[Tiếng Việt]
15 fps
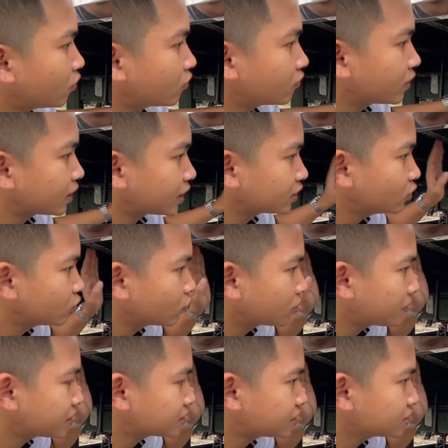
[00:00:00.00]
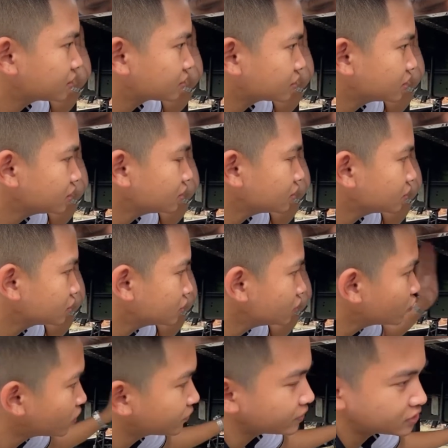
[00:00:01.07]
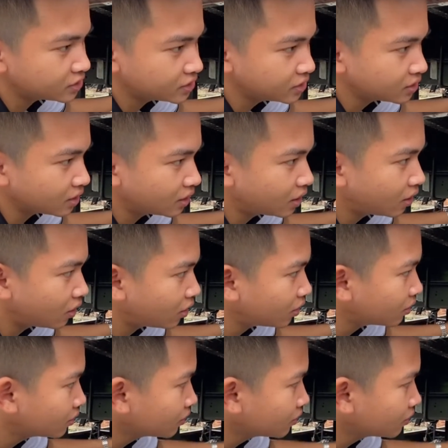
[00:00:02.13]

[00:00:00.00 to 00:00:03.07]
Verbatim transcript: và cái thùng của bạn sẽ được giữ, giữ nguyên vị trí đó